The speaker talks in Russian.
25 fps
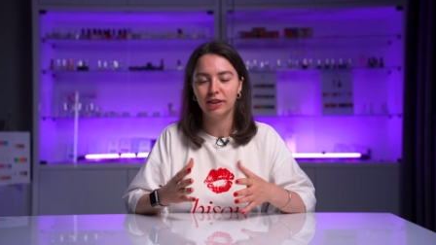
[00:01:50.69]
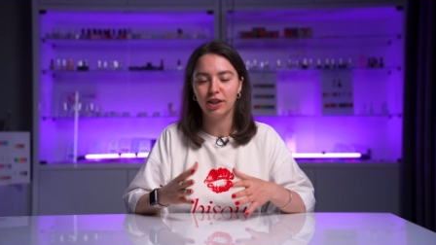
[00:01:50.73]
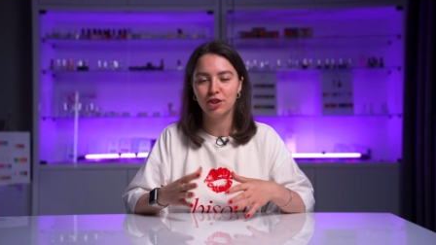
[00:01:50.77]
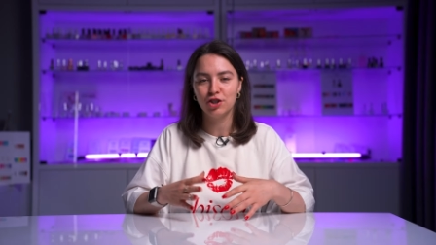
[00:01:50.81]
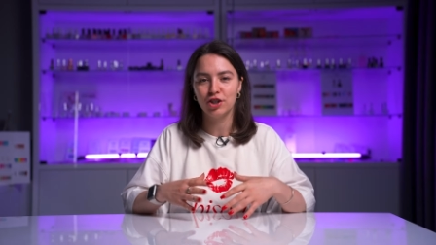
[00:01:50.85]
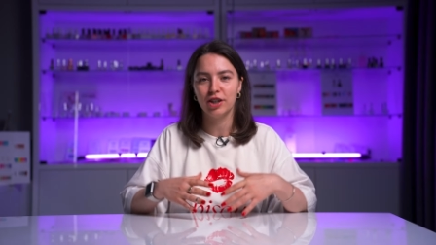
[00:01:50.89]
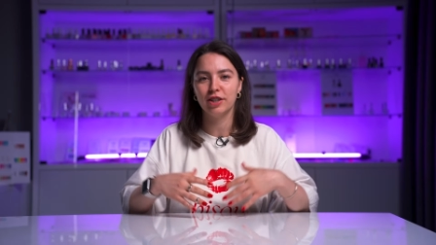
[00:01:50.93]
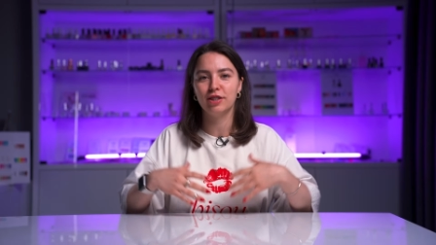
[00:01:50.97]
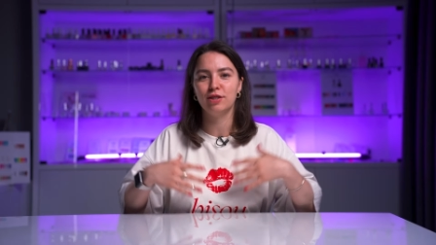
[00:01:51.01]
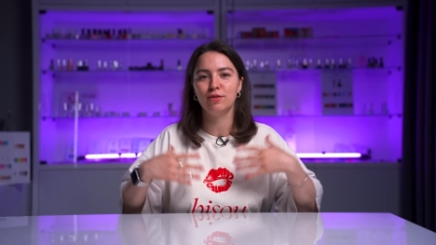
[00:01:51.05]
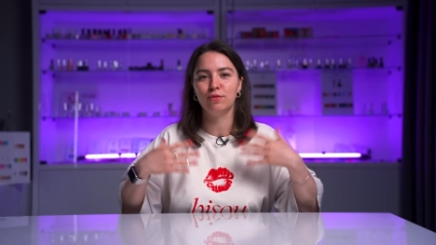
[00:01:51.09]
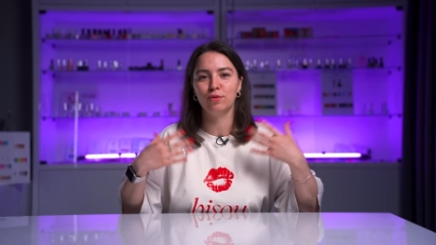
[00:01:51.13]

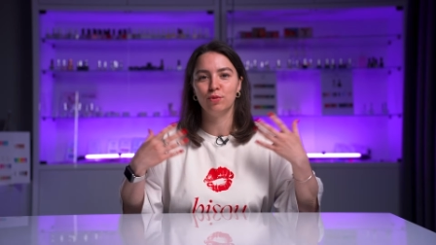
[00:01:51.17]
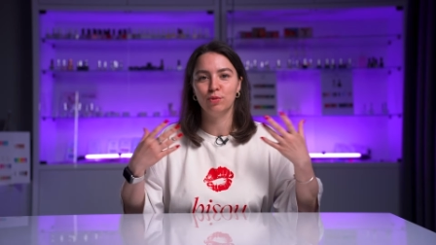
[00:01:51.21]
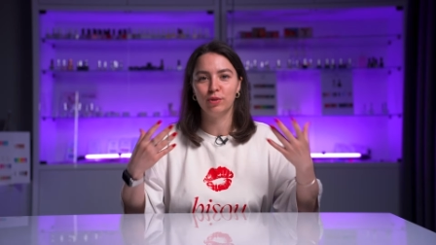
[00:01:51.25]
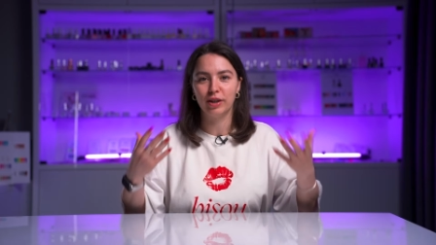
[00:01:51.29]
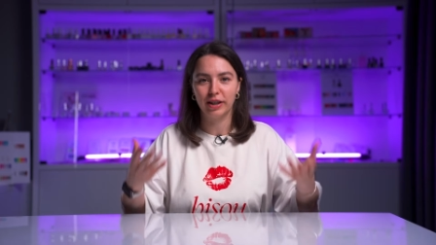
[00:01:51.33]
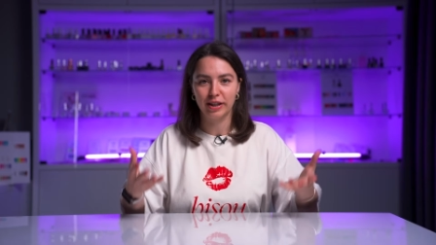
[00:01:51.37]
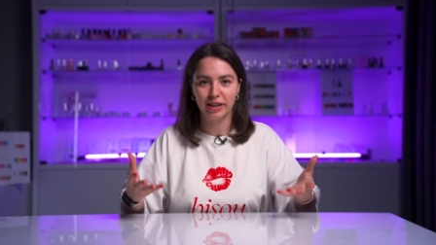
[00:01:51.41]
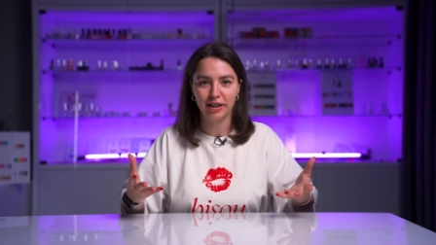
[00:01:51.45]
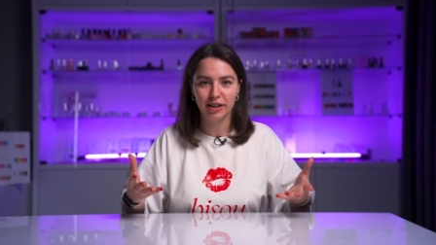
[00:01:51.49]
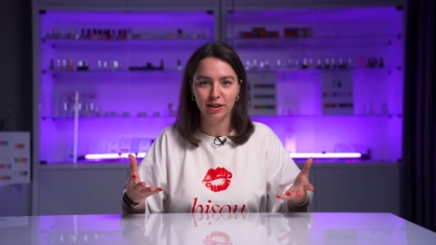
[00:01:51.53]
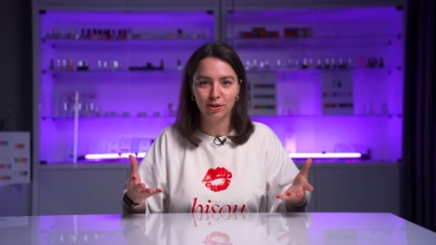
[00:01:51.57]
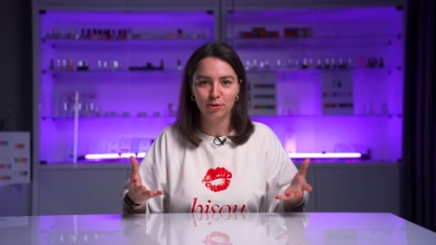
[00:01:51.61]
начать свою
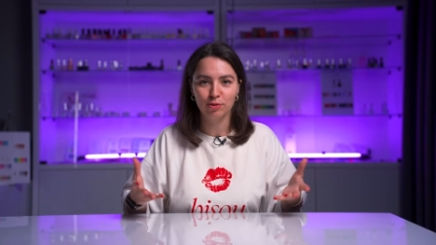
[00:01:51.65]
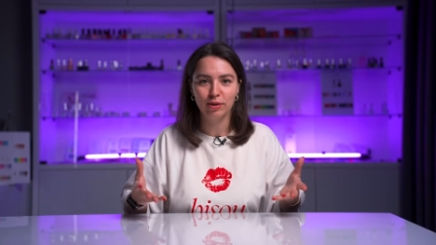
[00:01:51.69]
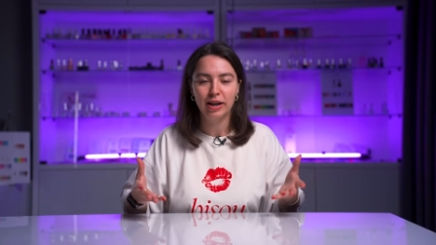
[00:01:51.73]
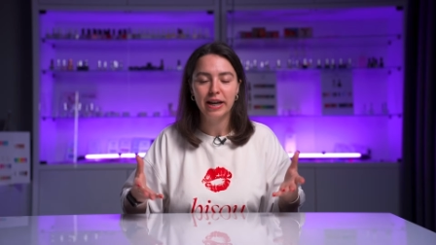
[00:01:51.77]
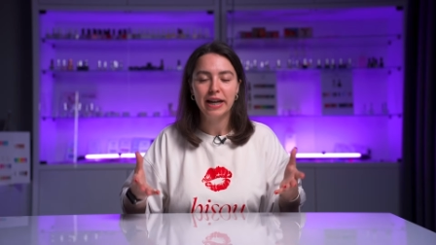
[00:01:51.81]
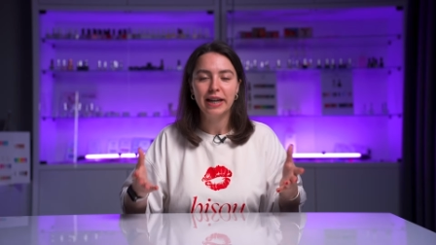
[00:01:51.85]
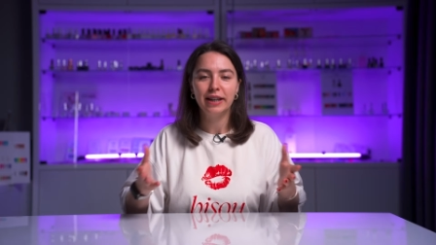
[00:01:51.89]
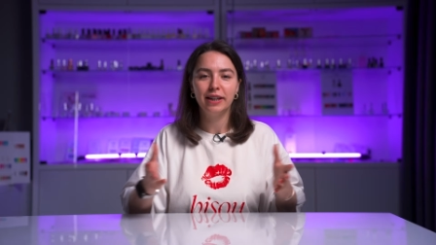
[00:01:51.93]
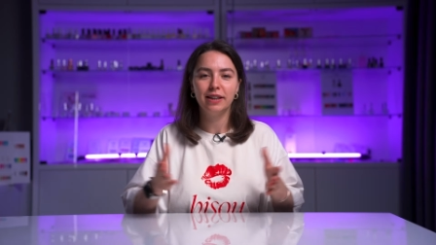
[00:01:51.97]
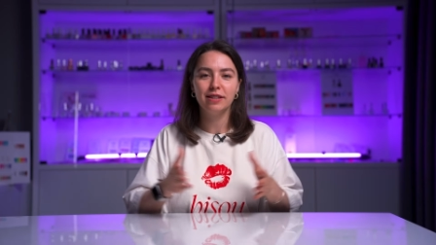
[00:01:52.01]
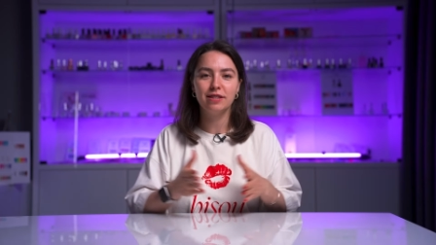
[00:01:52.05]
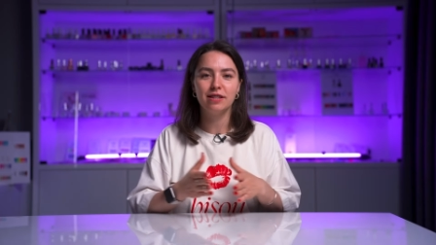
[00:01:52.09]
карьеру
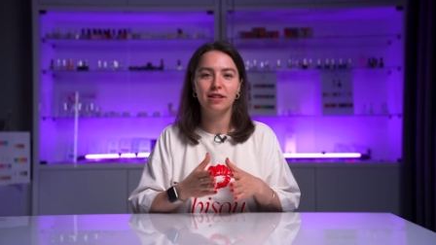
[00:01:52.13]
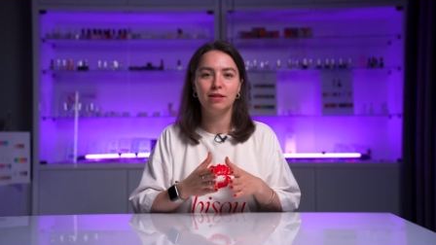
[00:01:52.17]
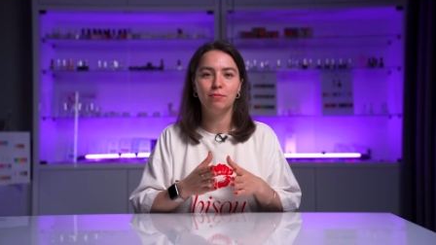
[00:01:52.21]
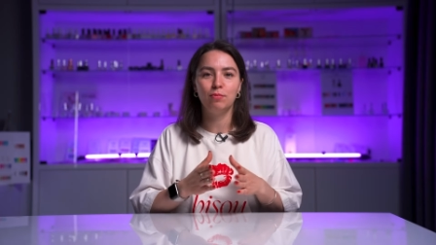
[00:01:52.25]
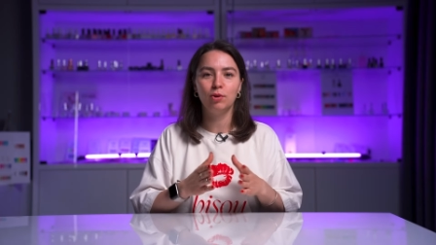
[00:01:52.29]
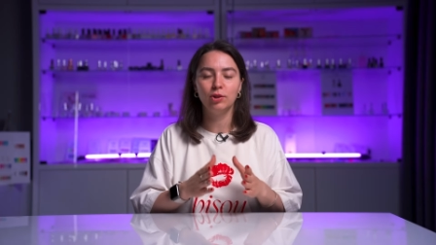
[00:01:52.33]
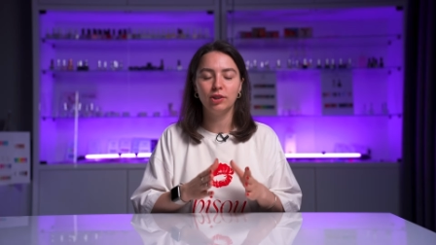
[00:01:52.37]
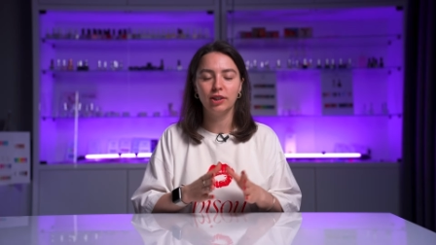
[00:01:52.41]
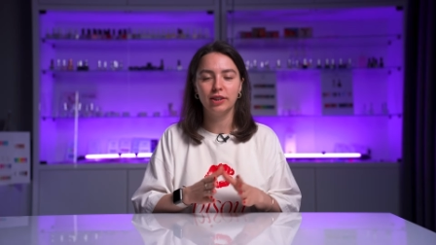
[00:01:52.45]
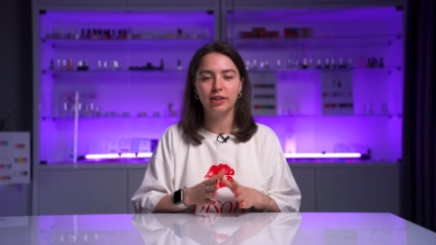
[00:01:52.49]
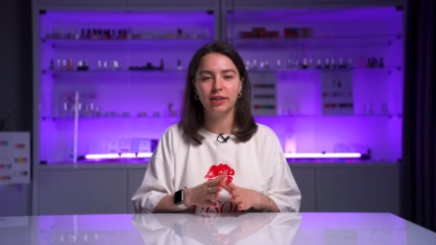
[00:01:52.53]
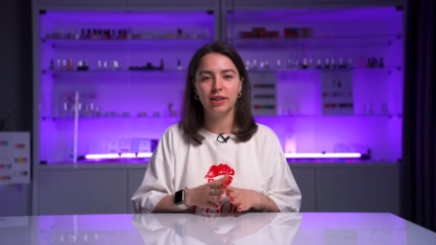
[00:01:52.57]
и
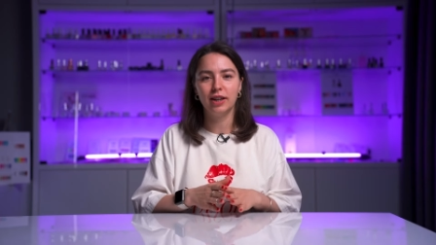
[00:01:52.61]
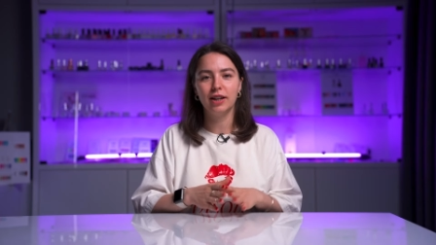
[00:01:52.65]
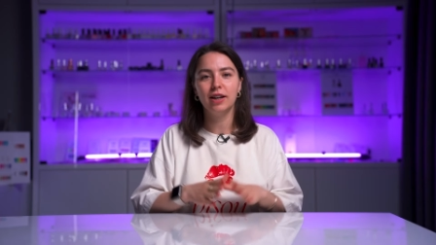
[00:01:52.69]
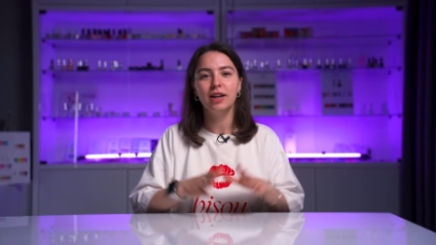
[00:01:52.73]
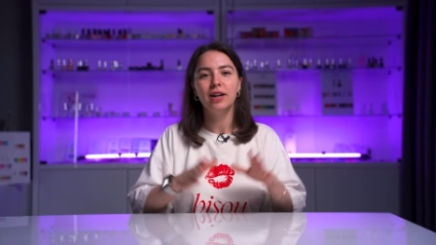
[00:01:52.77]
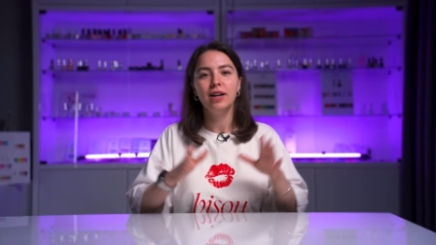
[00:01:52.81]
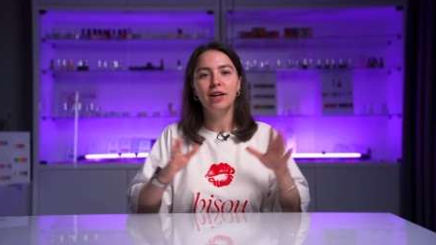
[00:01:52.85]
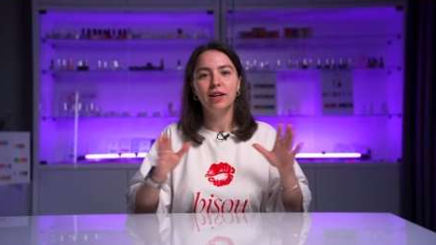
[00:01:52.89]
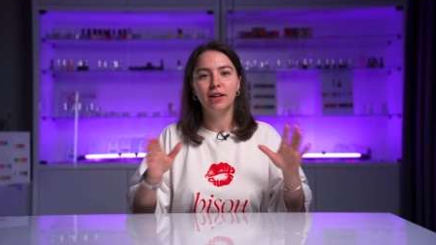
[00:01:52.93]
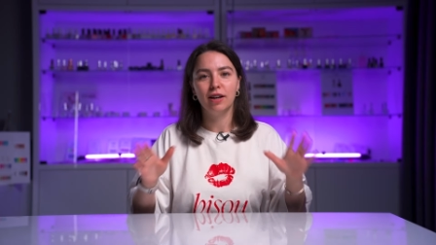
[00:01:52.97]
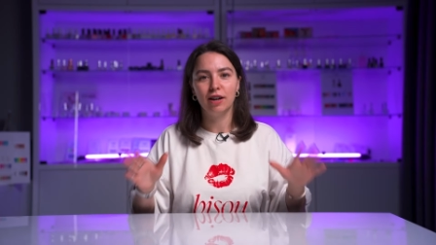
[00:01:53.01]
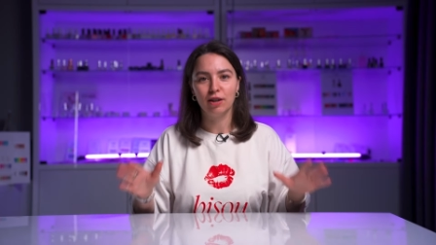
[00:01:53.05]
заработать на